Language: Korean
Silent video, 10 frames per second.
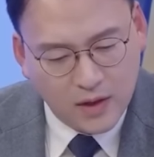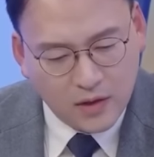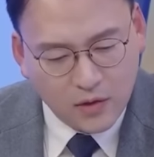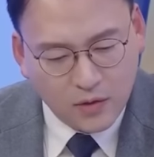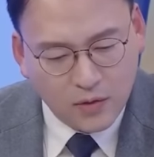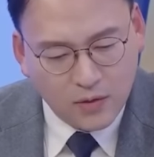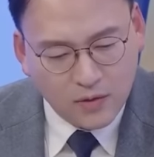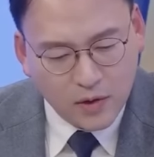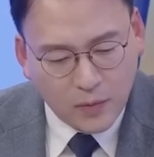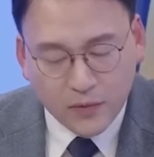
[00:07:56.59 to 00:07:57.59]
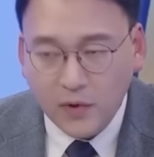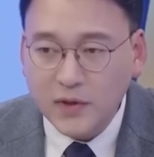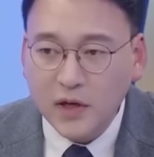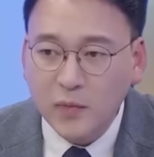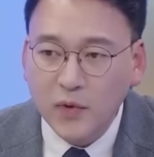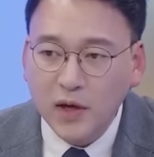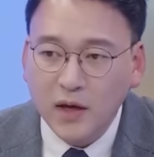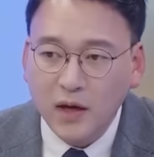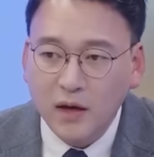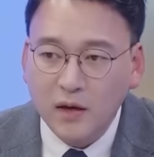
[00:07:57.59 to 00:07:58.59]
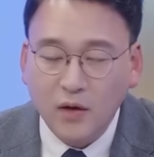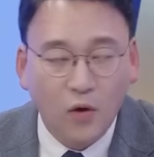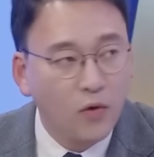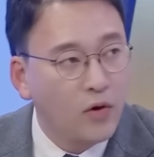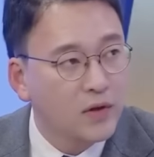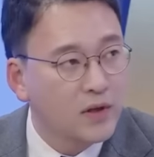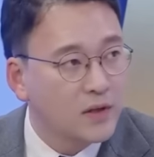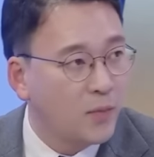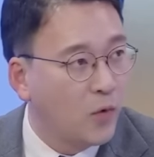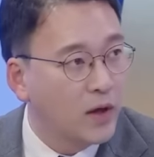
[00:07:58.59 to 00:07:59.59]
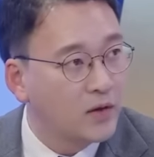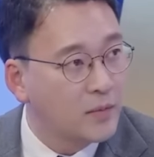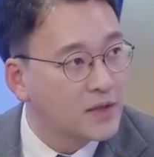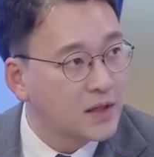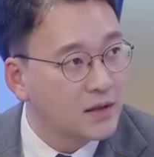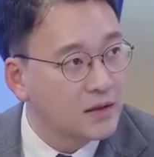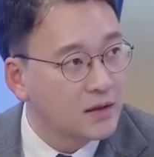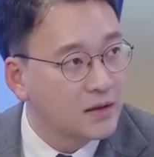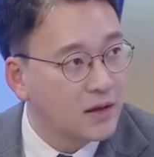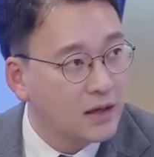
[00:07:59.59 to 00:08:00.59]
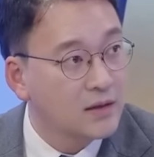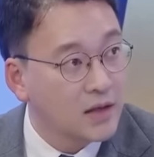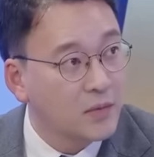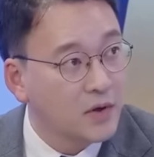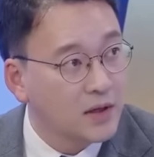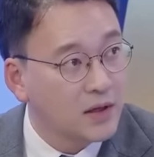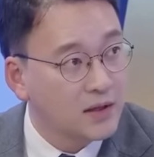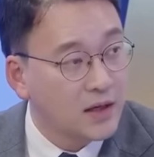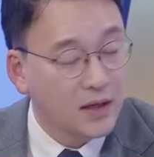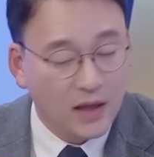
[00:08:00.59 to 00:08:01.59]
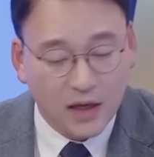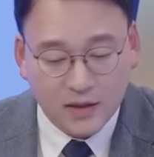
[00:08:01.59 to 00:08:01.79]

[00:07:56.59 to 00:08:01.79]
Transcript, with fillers: 그리고 리포트 영상을 보니까 경호원이 이제 보안 검색을 하는 장면이 잠깐